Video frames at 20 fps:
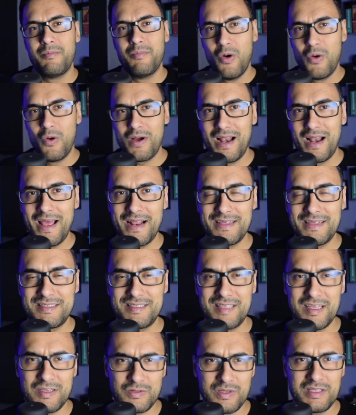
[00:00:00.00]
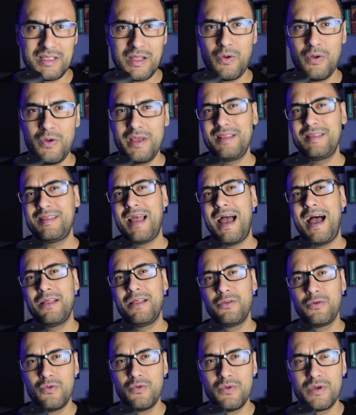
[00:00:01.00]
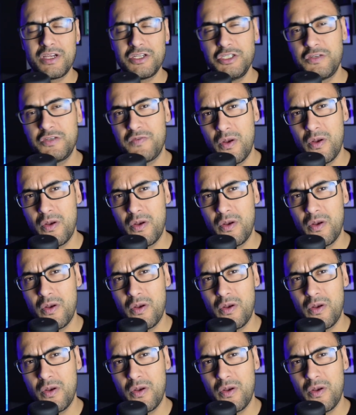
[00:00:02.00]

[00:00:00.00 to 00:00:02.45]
Bom, galera, esse texto que está conectado com o que a gente